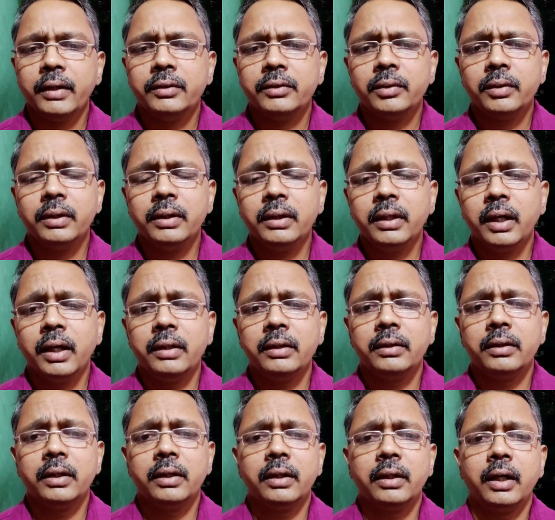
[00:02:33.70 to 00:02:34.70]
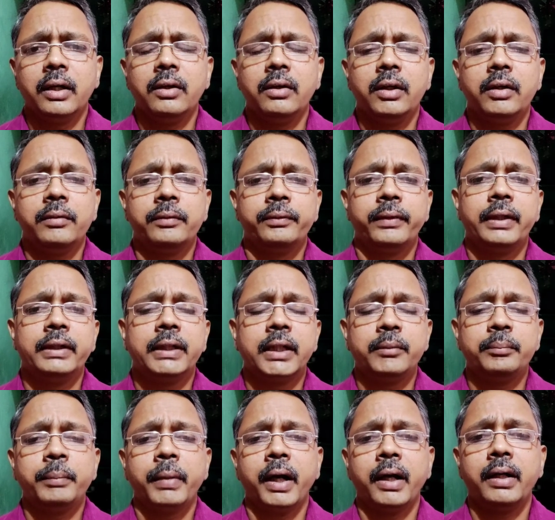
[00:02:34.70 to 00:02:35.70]
ஆக்சுவலி நான் அந்த ஆளோட
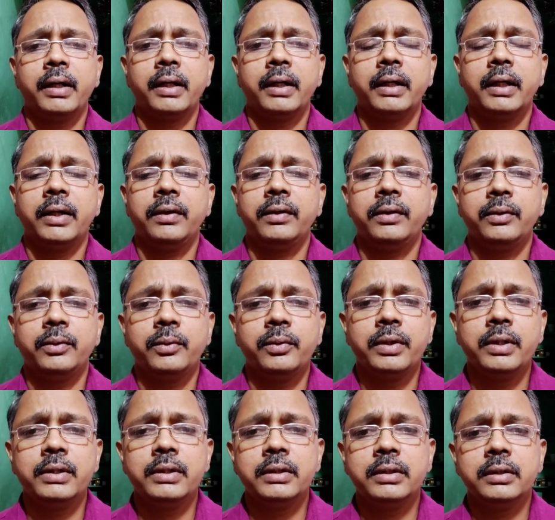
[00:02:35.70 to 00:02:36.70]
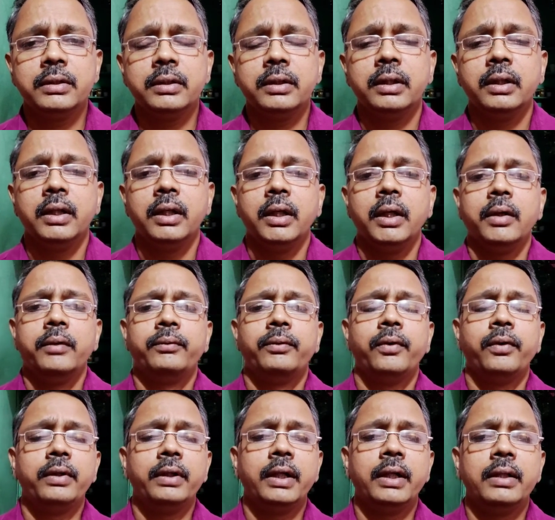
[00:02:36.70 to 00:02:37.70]
ஃபேஸையும் பார்க்கல ஏன்னா வந்து குனிஞ்சு
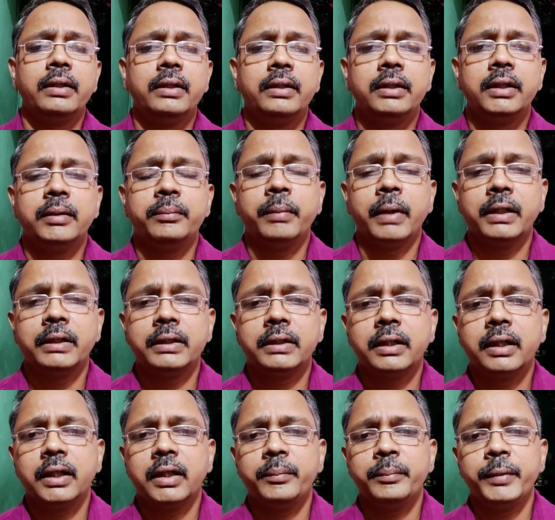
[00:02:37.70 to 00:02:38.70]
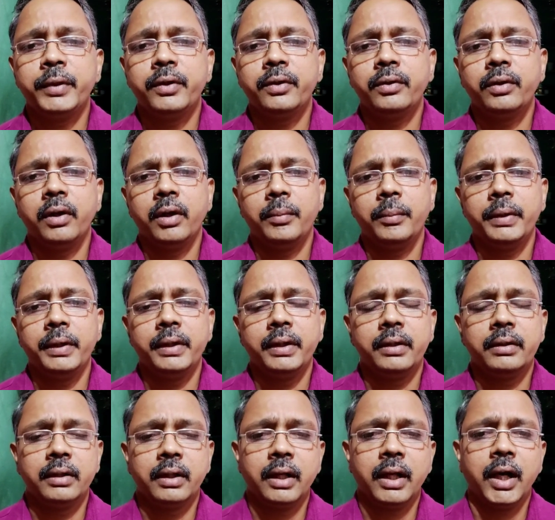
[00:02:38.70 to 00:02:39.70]
ஃபோன் எடுத்துகிட்டு பஸ்ஸு கிளம்பிடும்
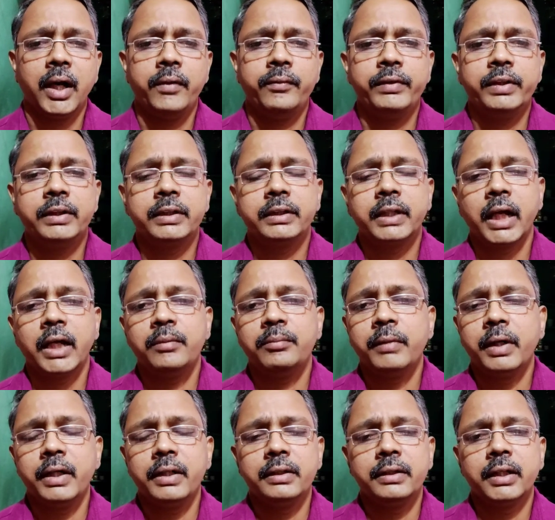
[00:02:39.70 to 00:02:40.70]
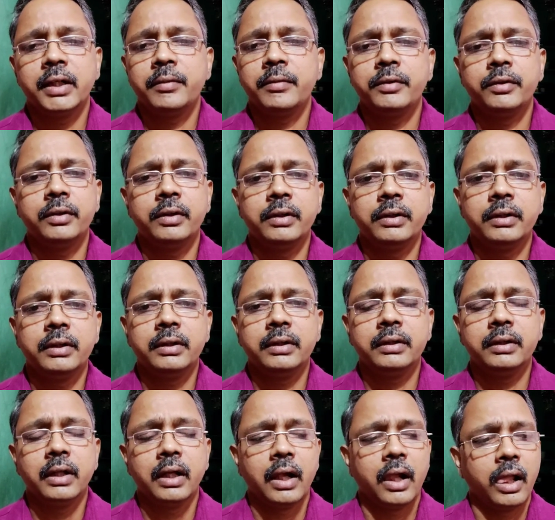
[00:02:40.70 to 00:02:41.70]
அப்படின்றதுனால ஆஃபீஸுக்கு டைம் ஆயிடுச்சு அப்படின்னு சொல்லிட்டு
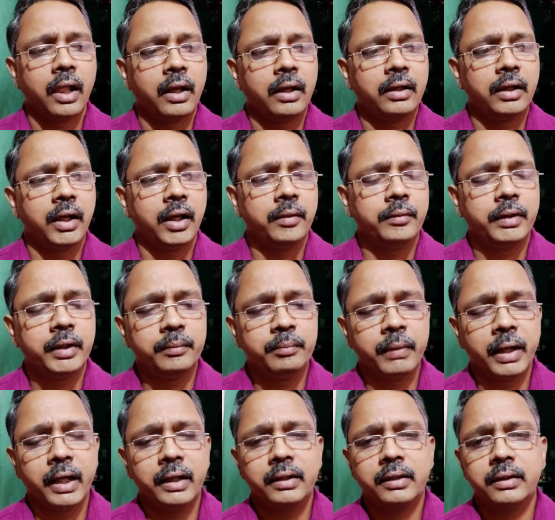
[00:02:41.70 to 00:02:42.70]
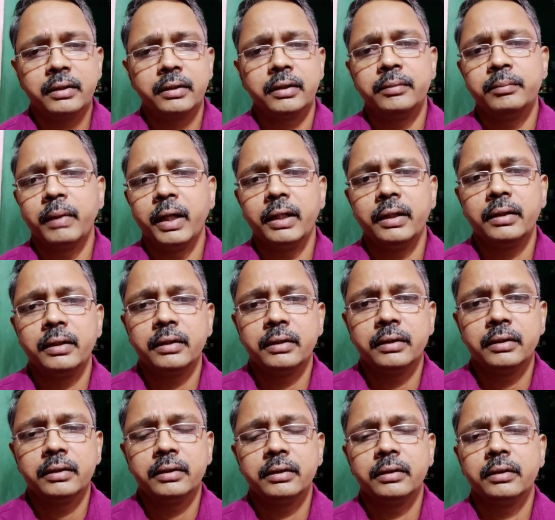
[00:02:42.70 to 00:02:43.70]
நான் அப்படியே பேக்கு பேக்கு
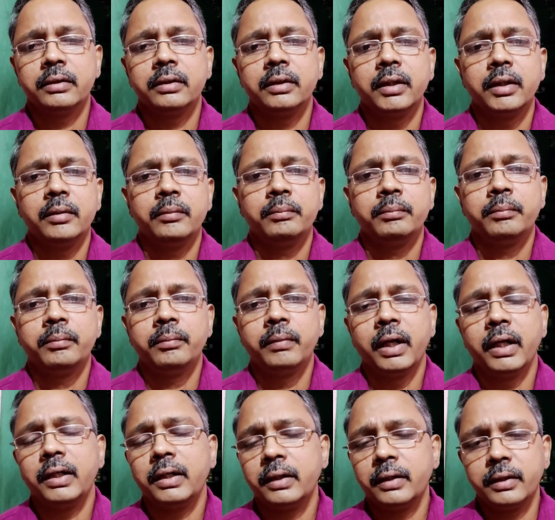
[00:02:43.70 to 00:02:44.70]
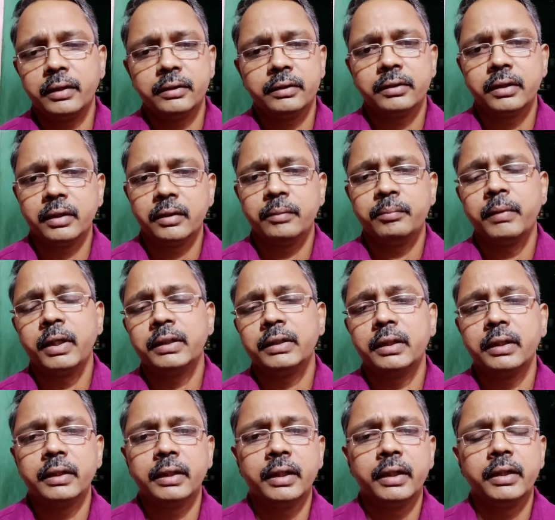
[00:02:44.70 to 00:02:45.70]
பேக் என்ட்ரன்ஸில்
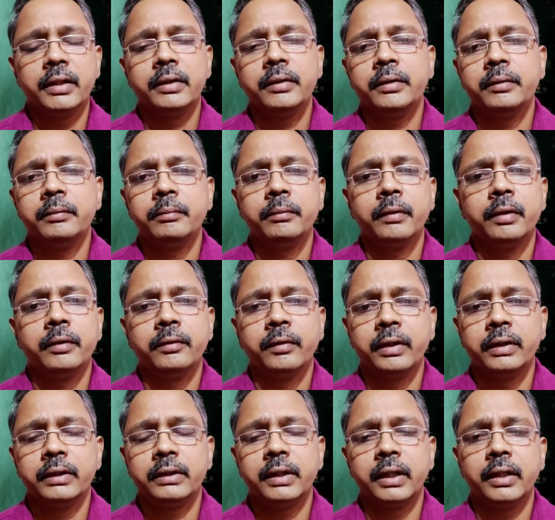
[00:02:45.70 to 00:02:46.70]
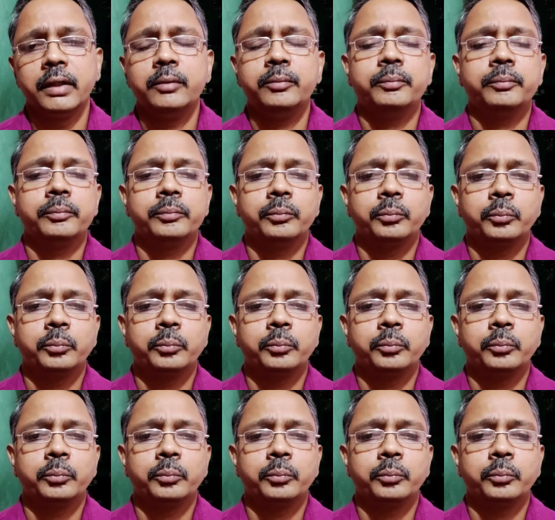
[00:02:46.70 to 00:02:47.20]
பஸ்ஸில் ஏறி வந்துட்டேன்